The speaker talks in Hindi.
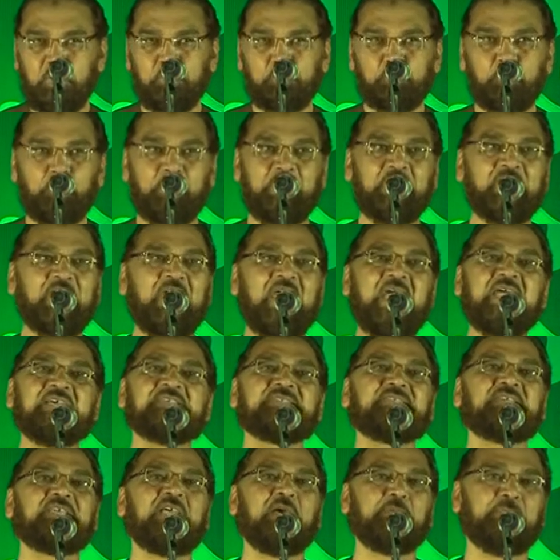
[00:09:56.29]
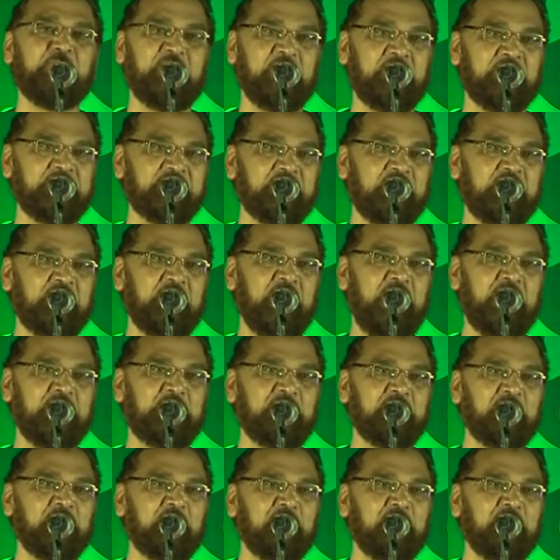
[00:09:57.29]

तो एक ऐसी अमर गज़ल गाई